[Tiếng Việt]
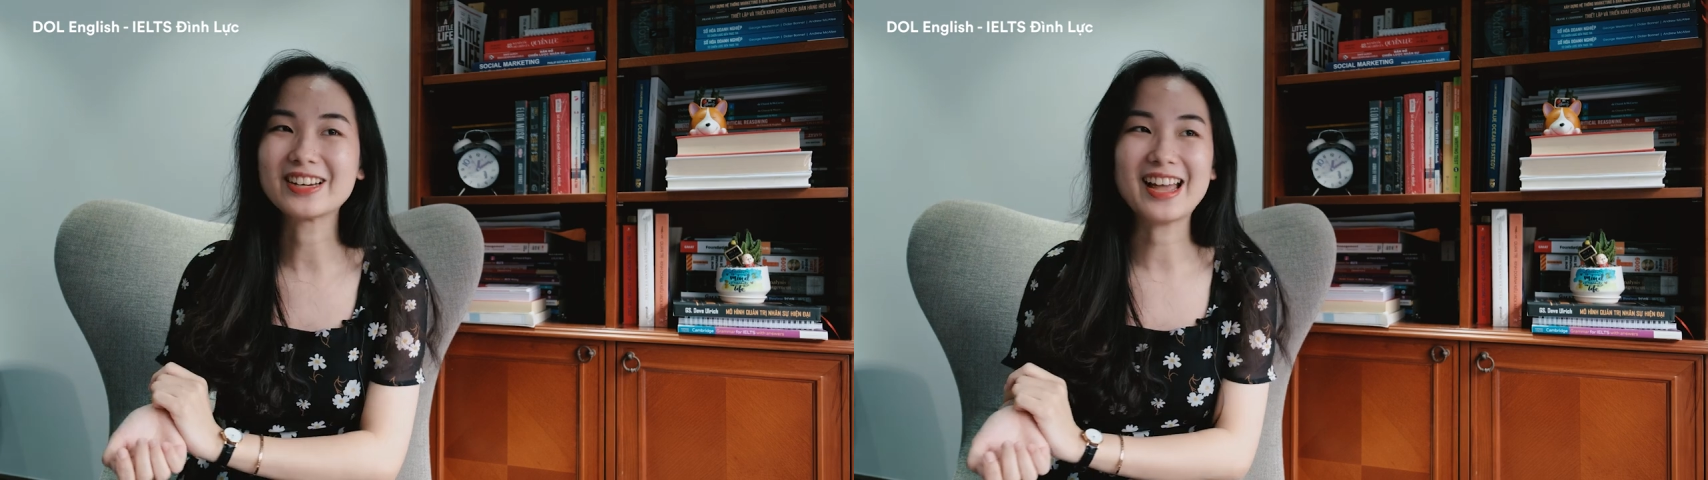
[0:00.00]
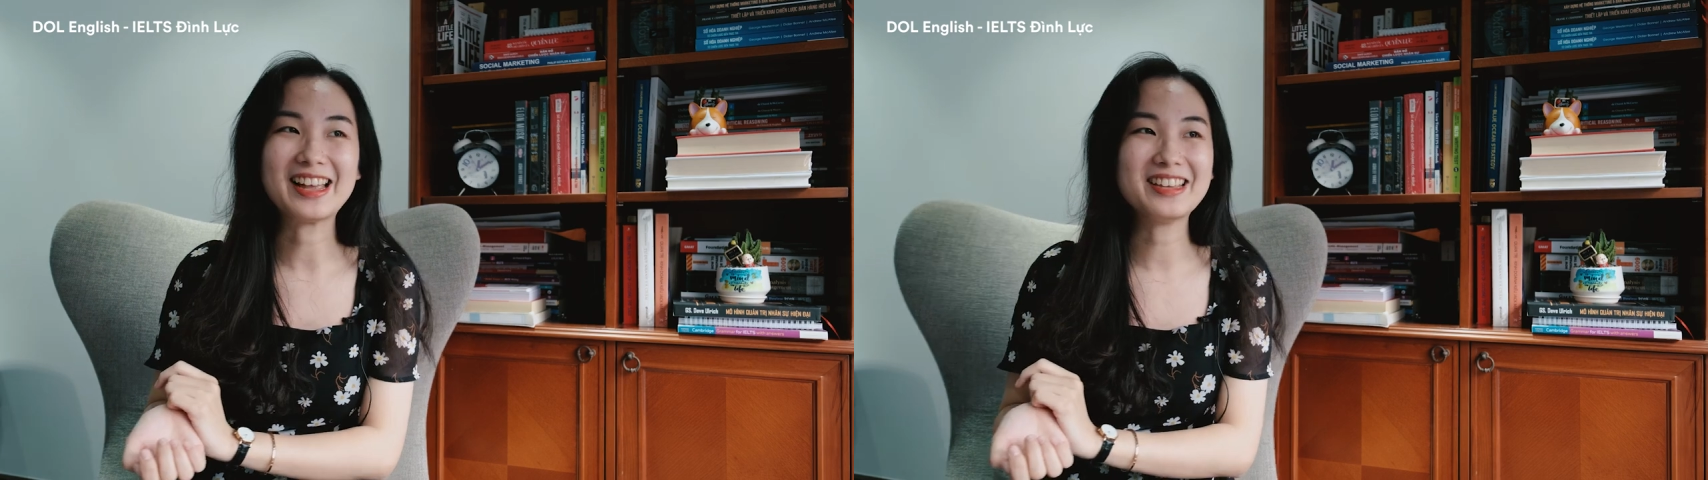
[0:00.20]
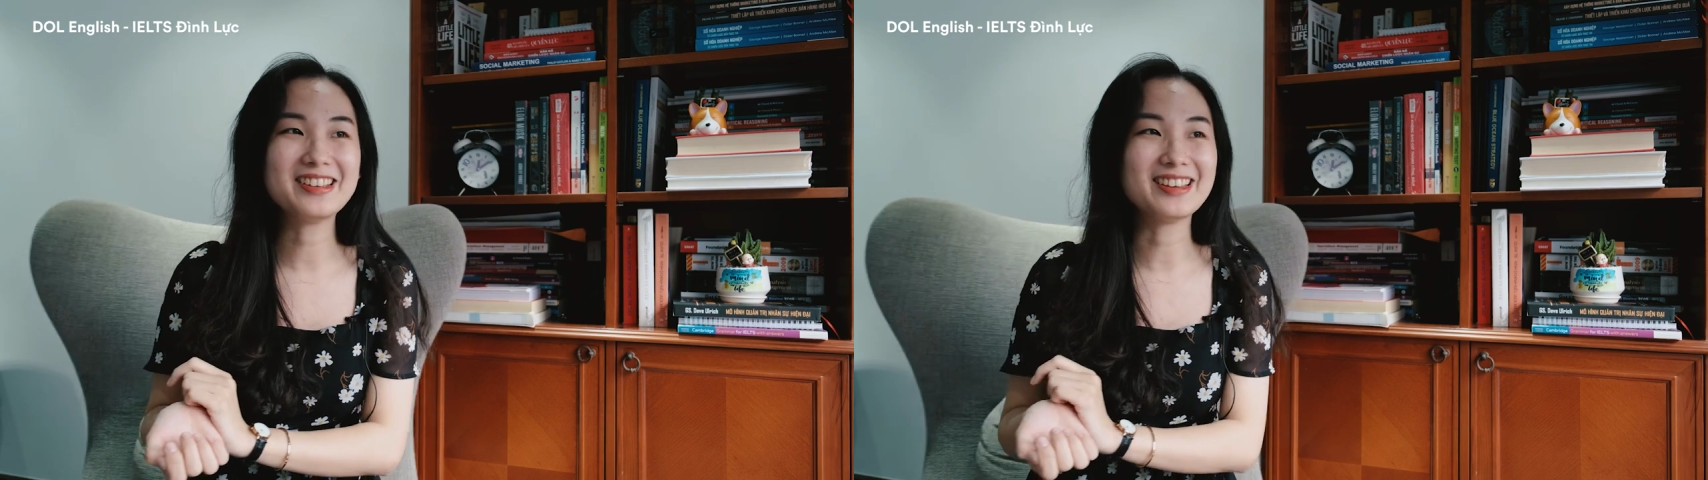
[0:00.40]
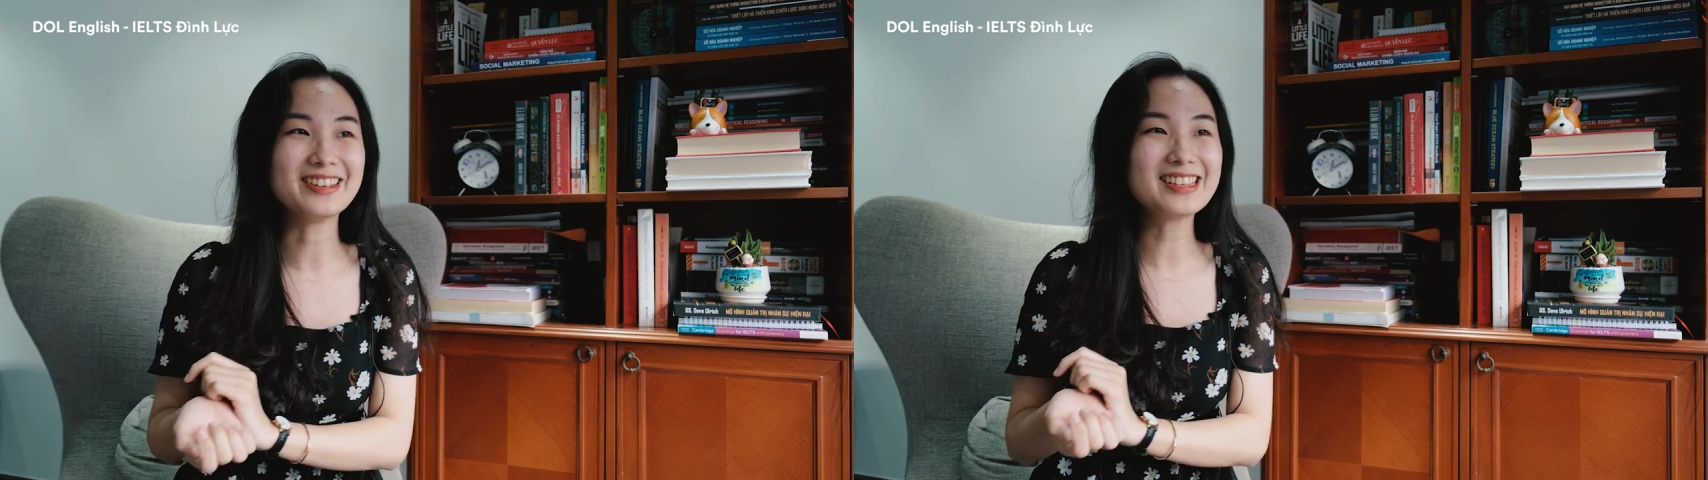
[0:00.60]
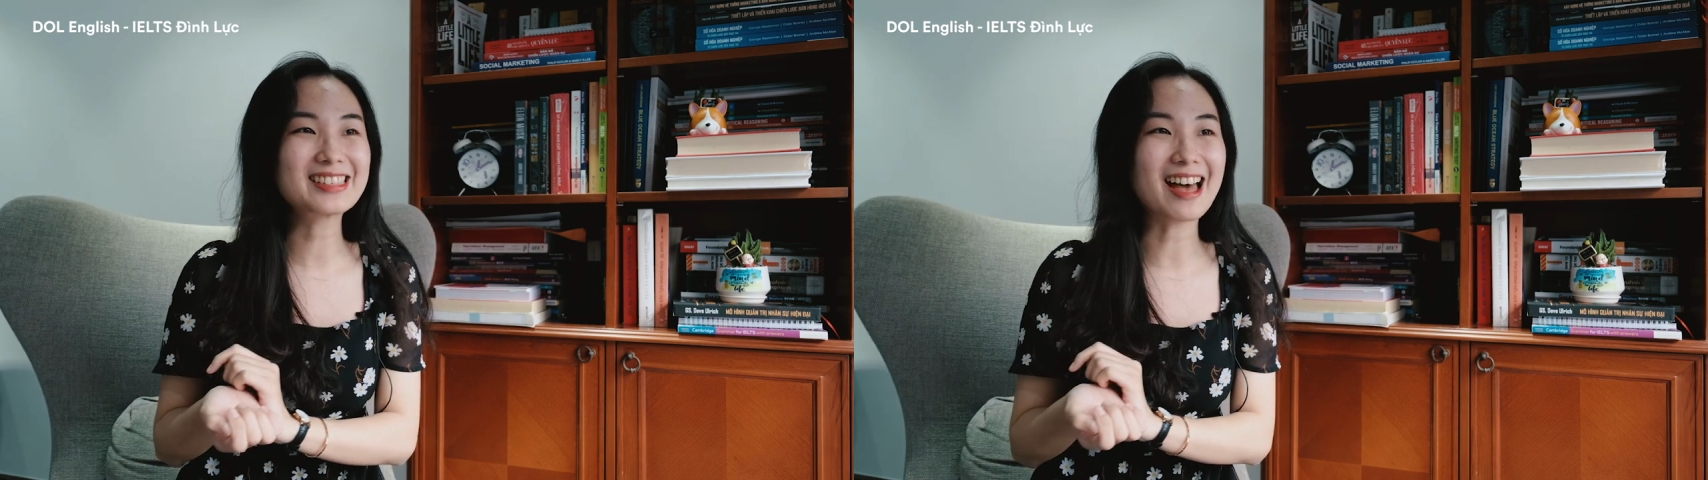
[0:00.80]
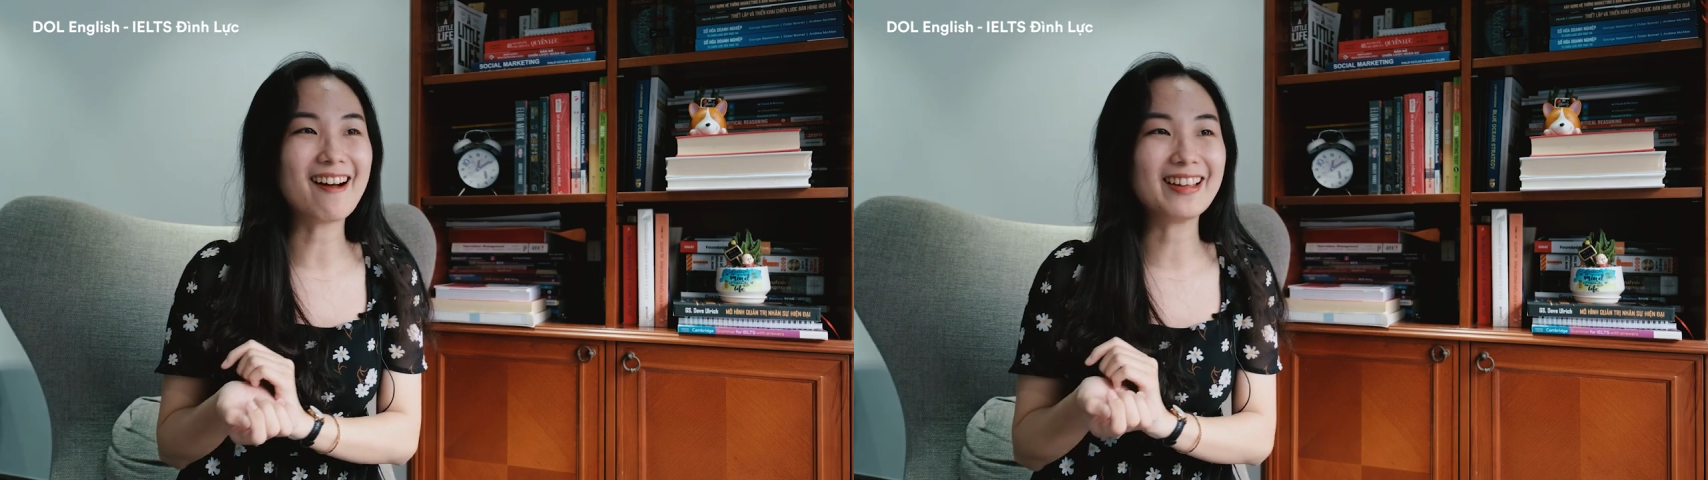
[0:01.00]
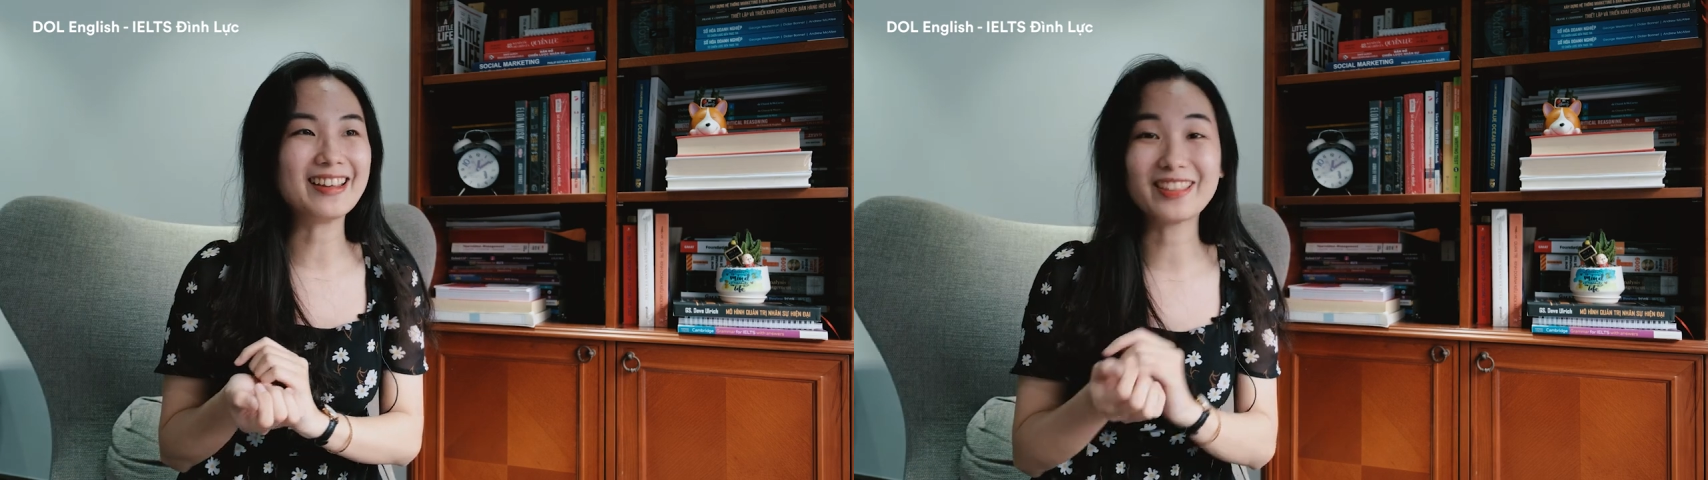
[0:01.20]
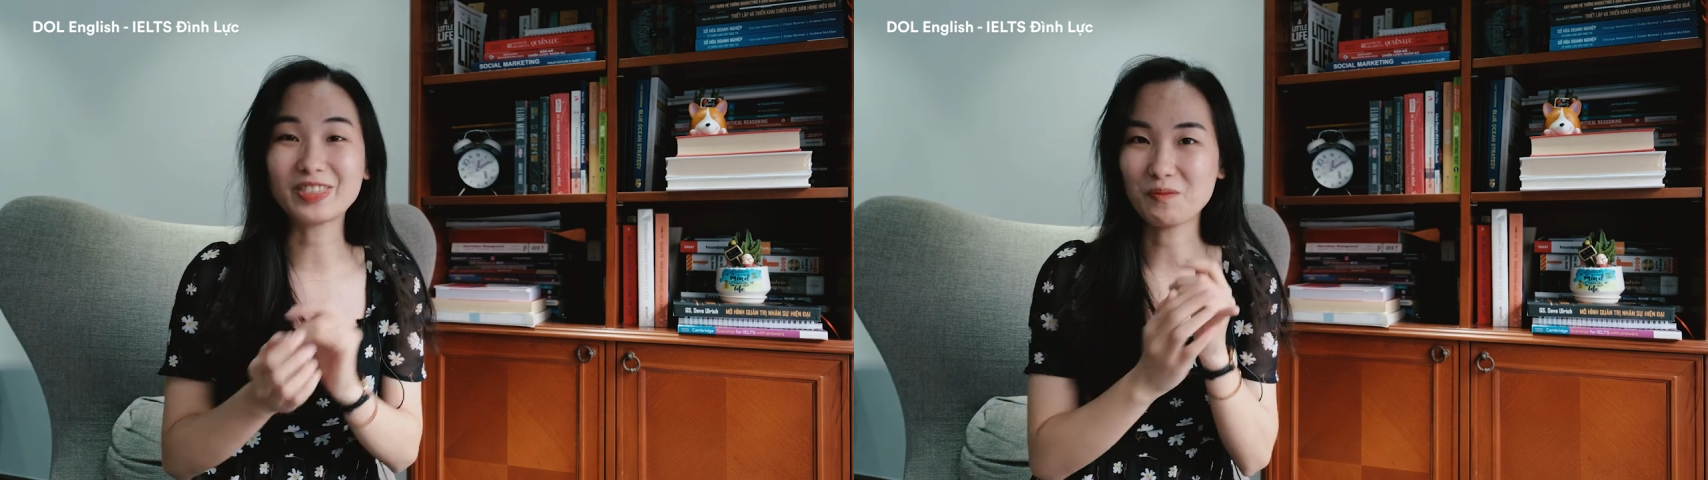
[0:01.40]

chẳng hạn như những cái style